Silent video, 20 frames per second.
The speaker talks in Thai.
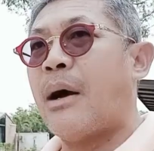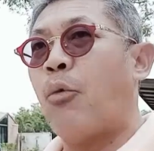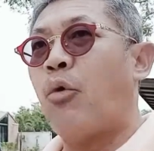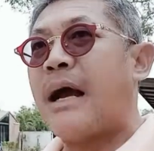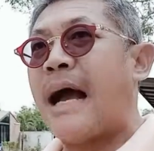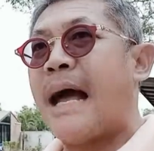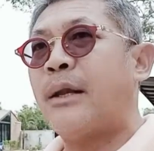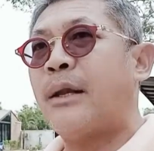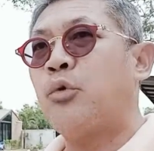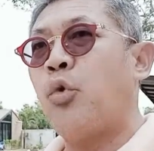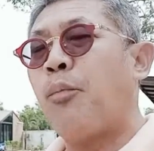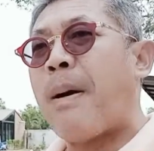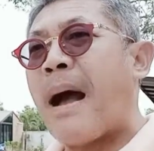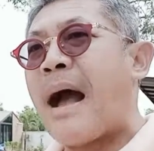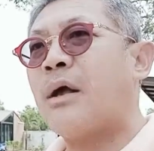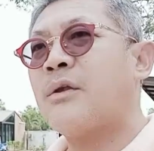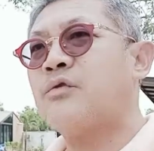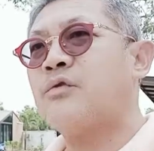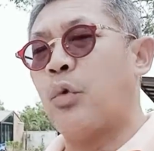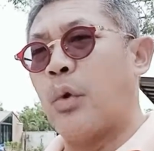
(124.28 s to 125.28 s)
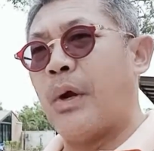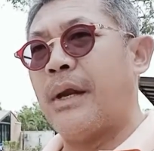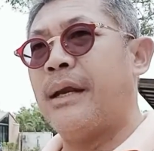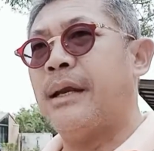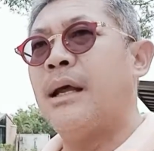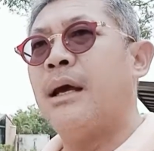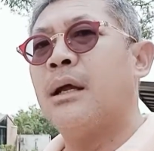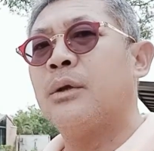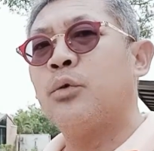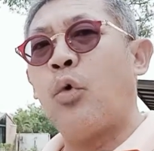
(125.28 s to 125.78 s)
บองค์การทุกภาคส่วน
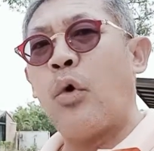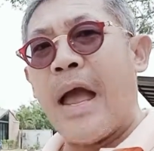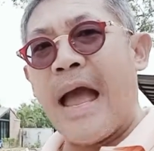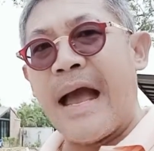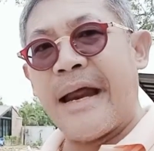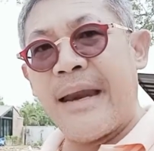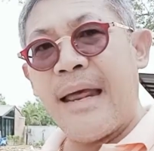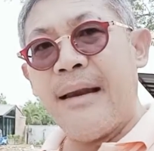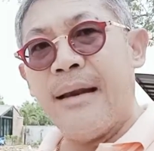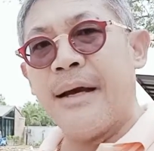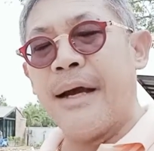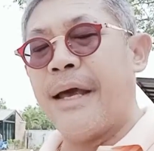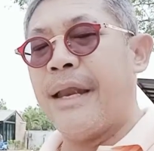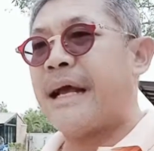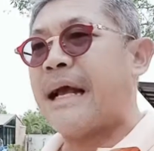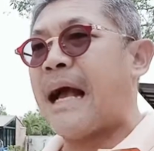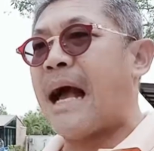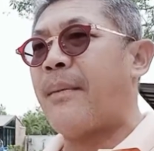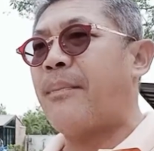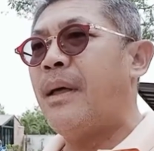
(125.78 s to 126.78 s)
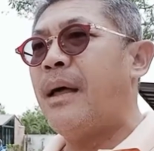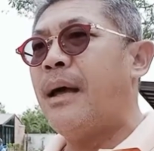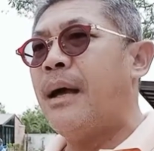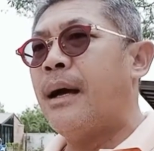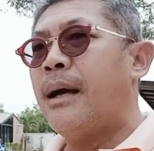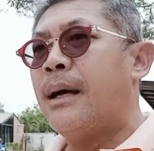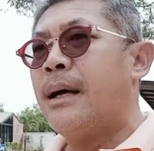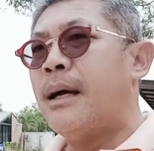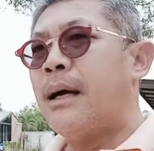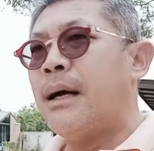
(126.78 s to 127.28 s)
ทุกแห่งได้เลยนะครับ
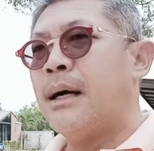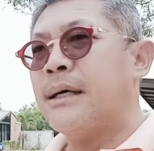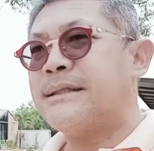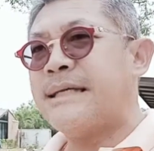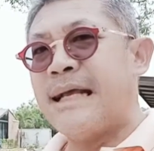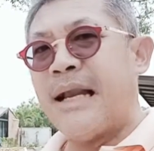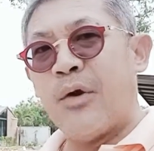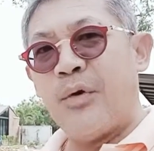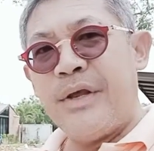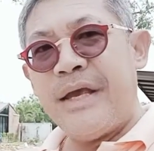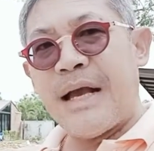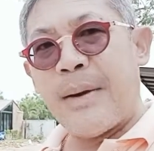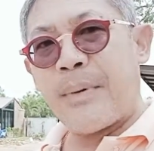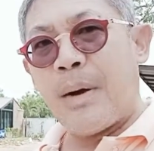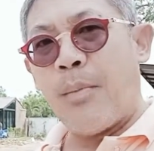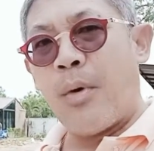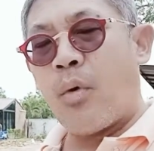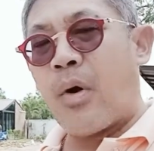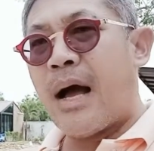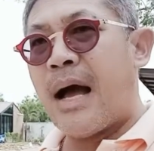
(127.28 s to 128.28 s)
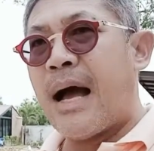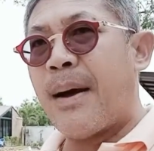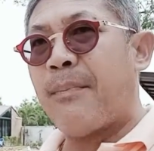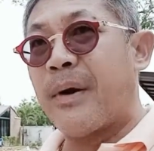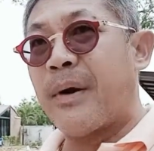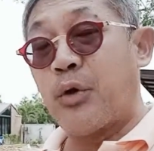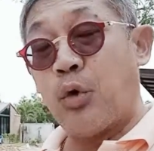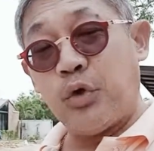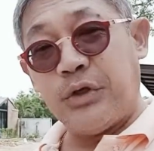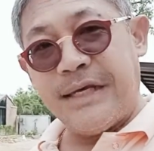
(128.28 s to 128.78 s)
สิ่งเหล่านี้ครับเขาบอกว่าป
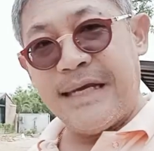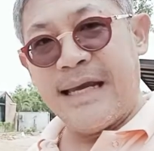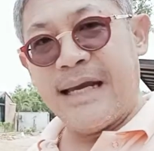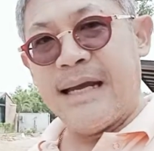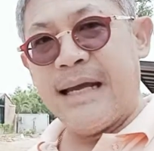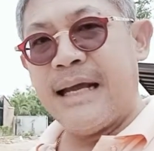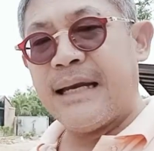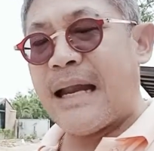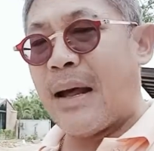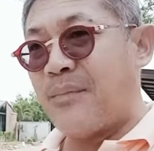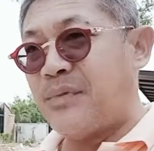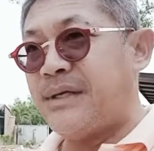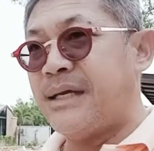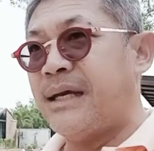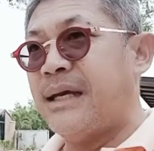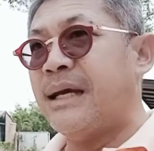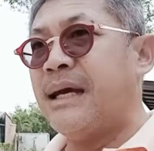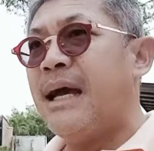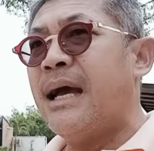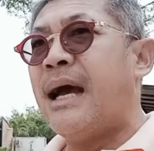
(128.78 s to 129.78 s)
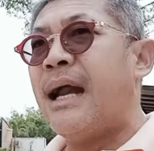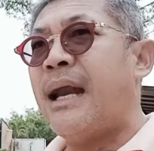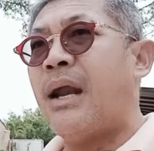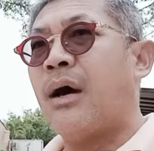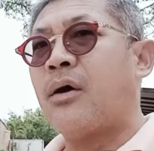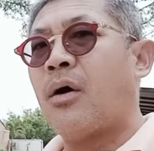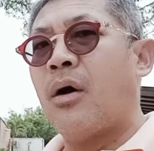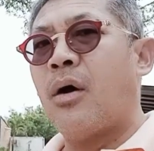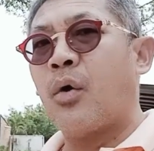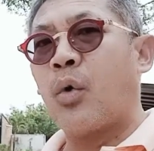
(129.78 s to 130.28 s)
ระยุกต์จริงทำจริงแล้
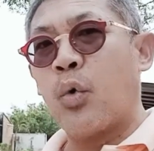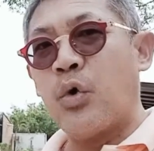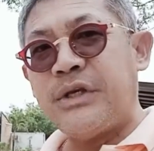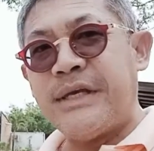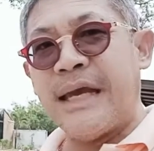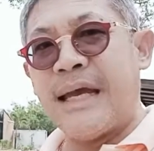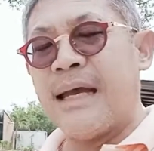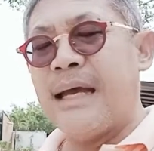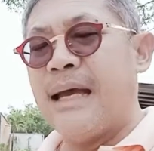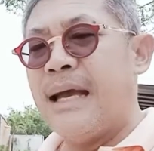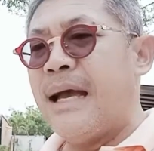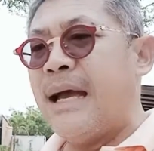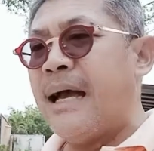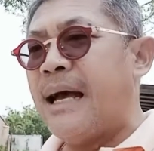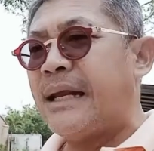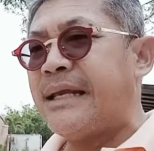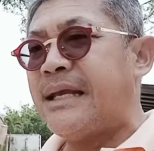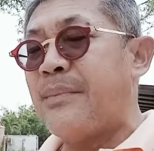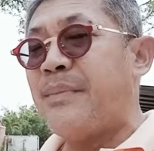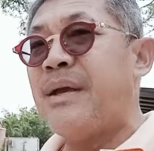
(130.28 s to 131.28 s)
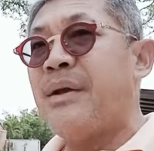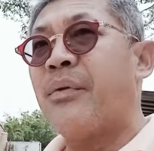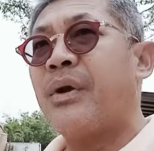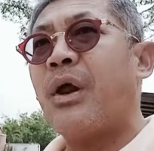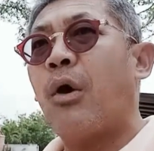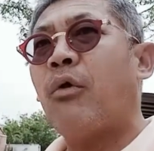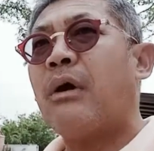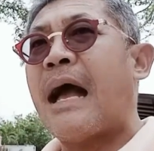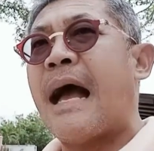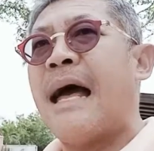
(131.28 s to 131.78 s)
วก็รู้จริงยังมีเรื่อ
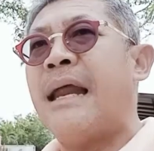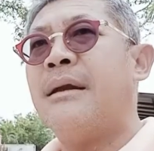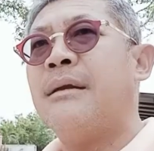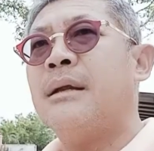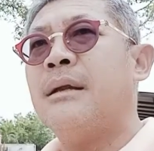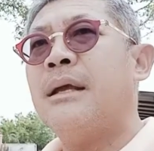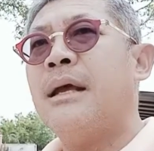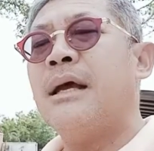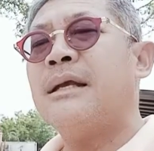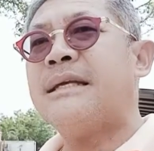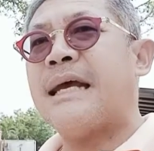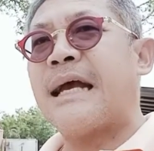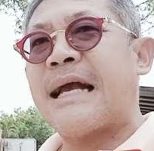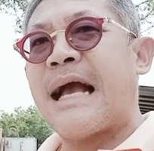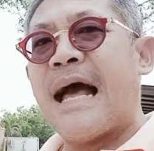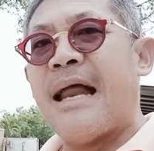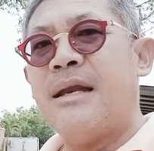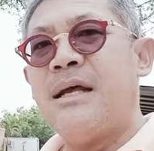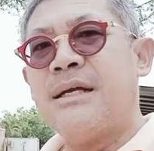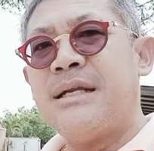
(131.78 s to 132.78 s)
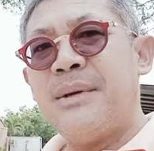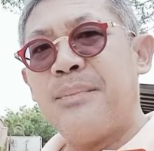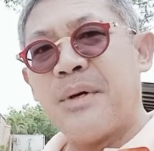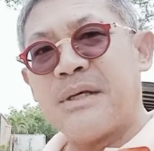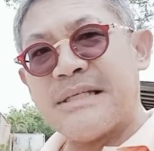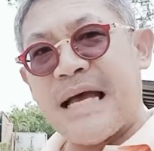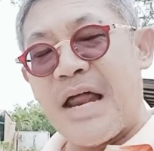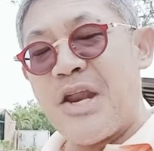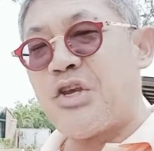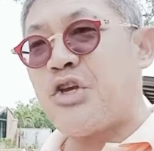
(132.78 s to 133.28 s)
งของการจัดกการเรื่องที่ปรึก
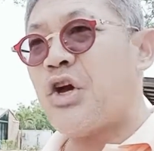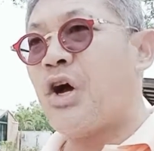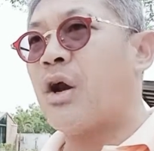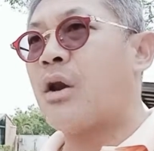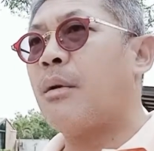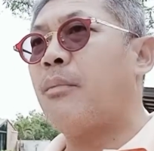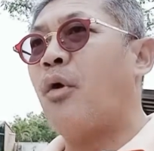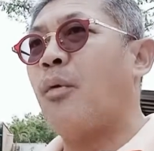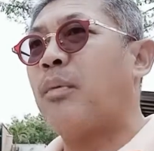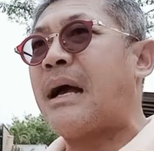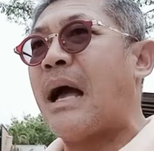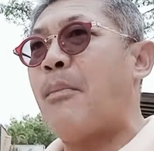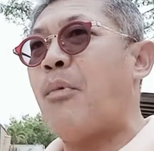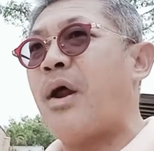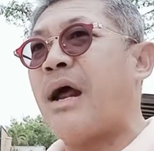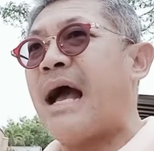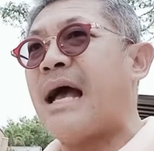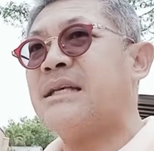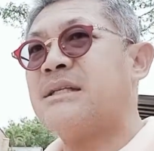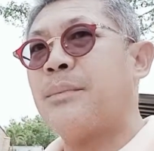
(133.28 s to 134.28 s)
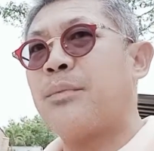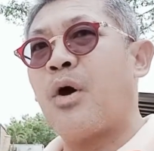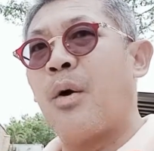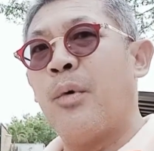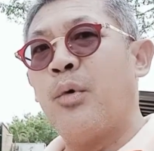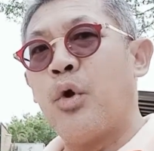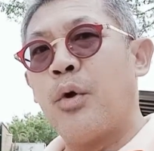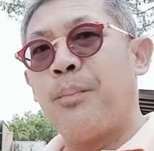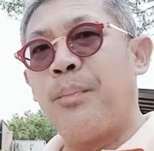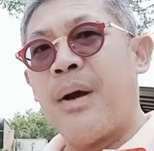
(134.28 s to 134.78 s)
ษาในเชิงระบบการบริหารงานสิบกว่าม
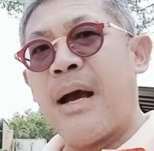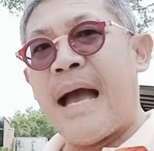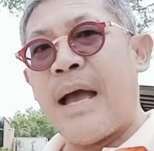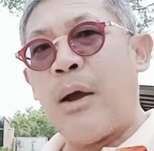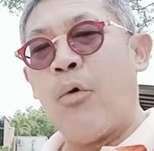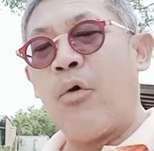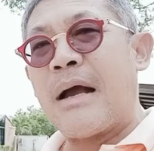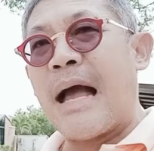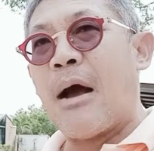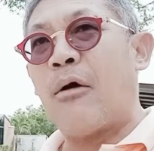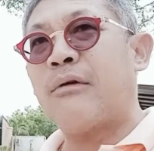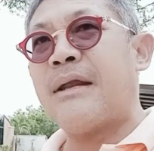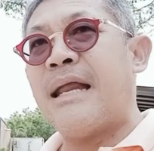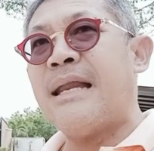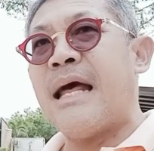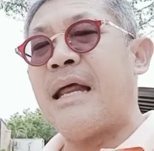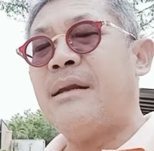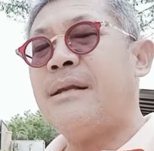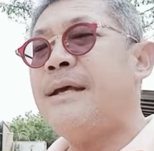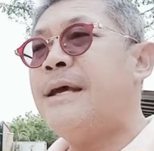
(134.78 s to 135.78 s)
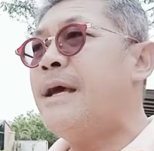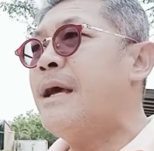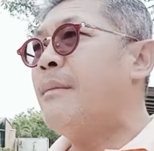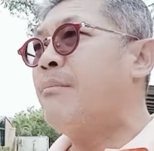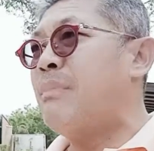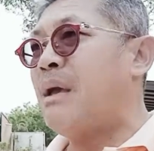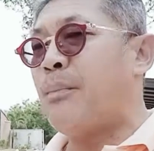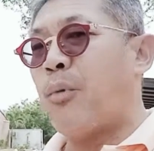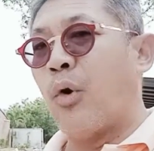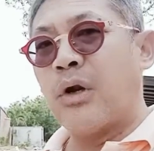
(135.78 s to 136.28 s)
นุษย์เพื่อให้โอกาสท่านนั้น
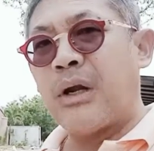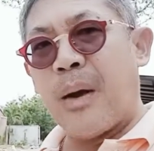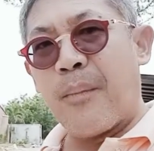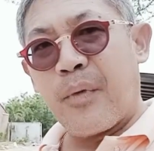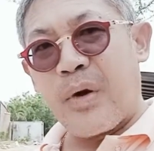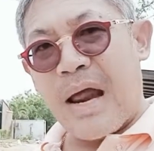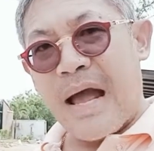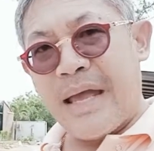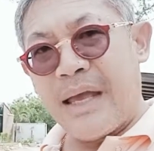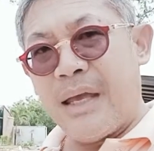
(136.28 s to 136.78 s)
มีผลกำไร